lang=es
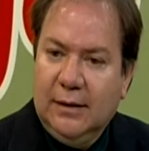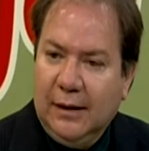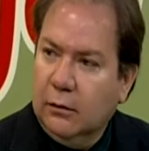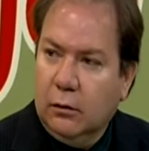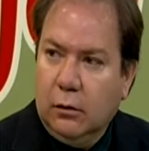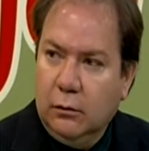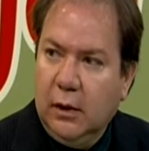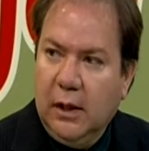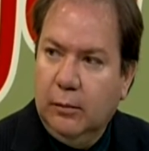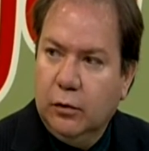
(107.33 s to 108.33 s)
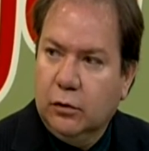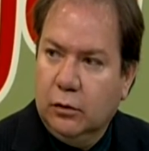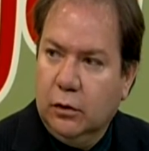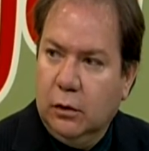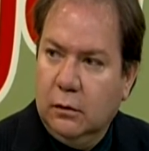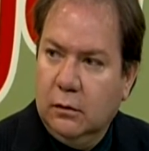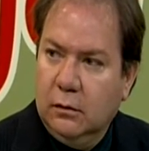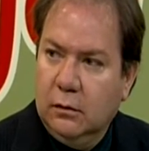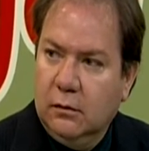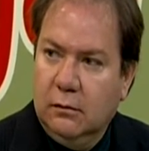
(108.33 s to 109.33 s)
tanto con una liposucción,
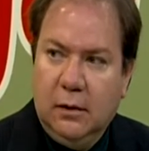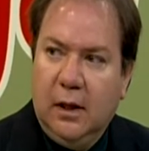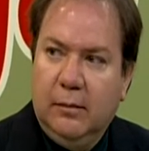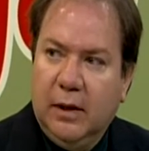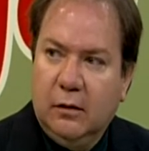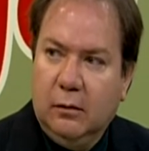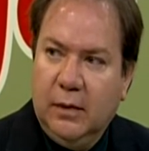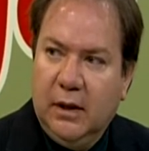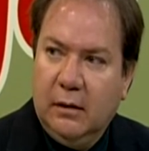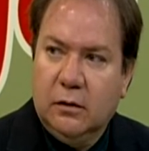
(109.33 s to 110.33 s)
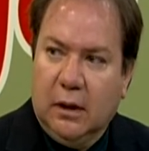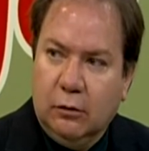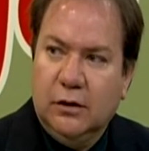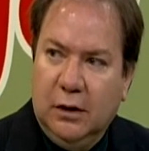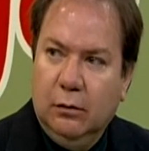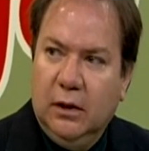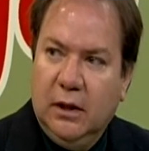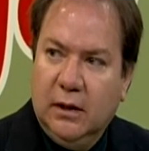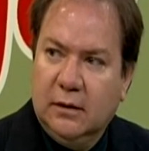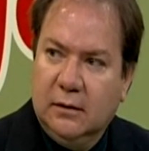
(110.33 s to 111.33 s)
una lipectomía, o sea, con
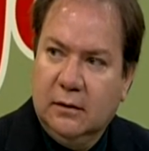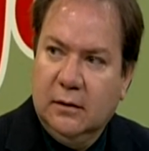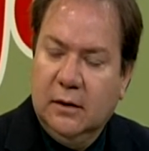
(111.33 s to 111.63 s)
cirugías.